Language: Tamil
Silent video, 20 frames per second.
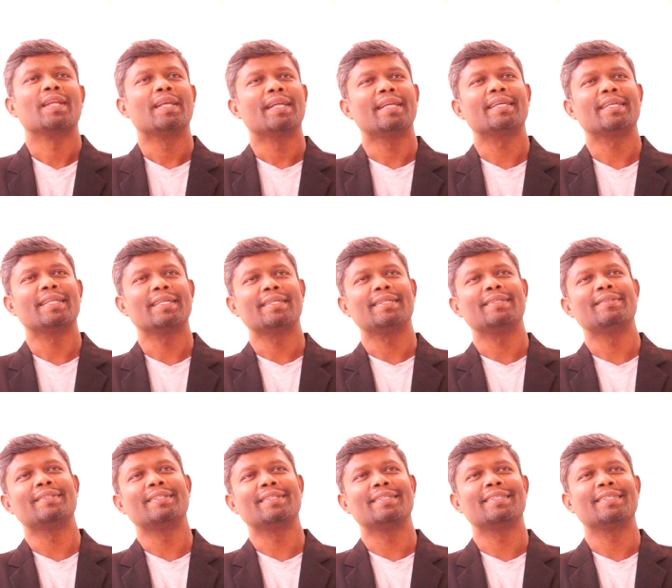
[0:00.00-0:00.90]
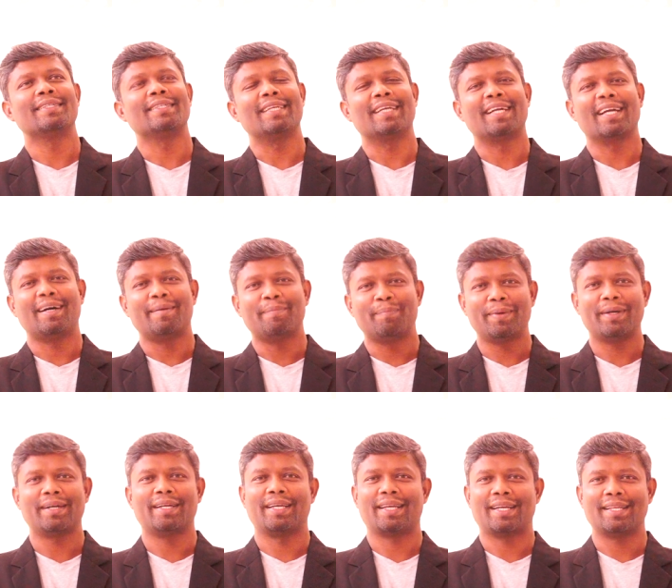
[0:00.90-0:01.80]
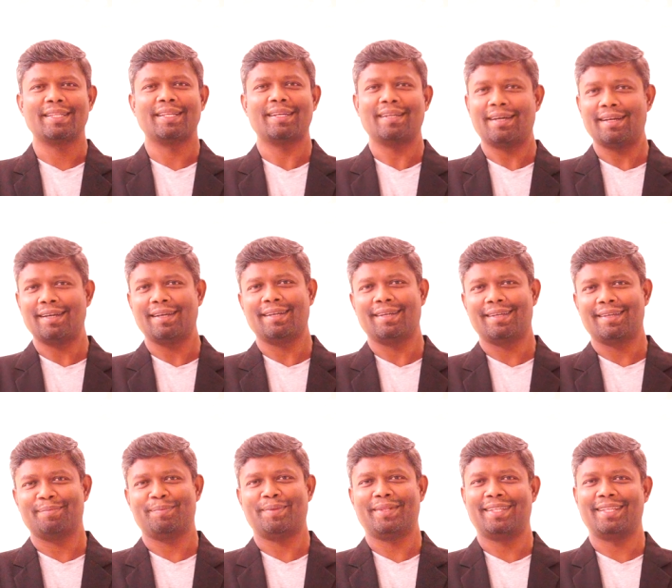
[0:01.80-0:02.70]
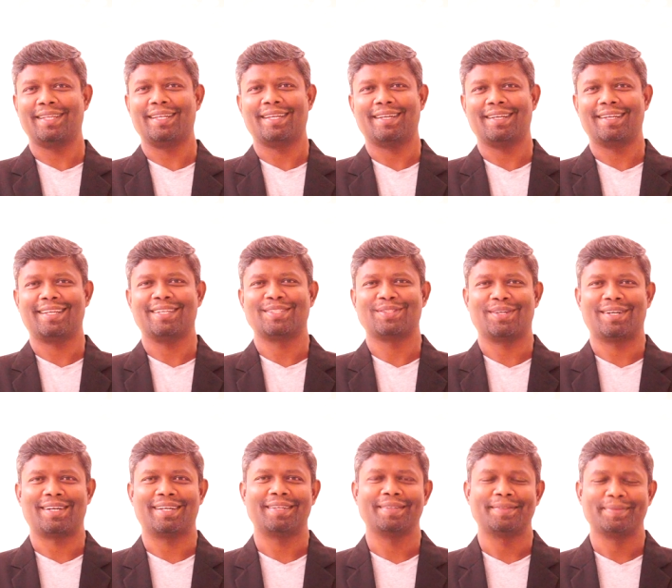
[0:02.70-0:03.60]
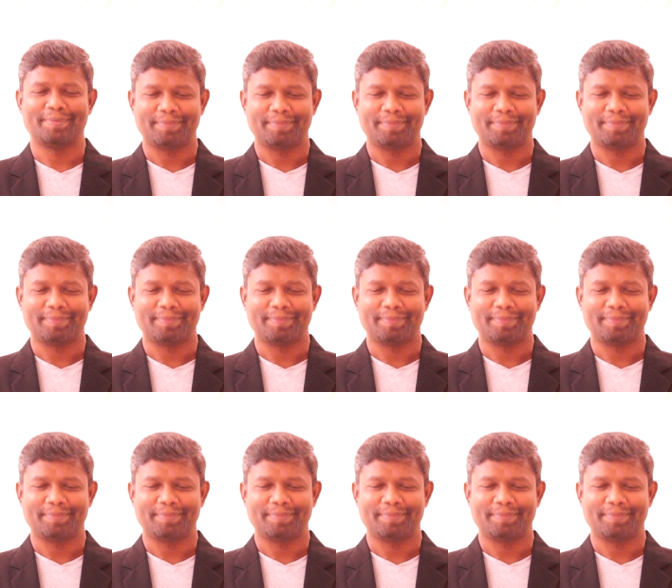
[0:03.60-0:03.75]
இன்றைக்கி நான் வந்து எங்கள் அப்பா இறந்த நாள் பற்றி நான் இன்னைக்கு சொல்கிறேன்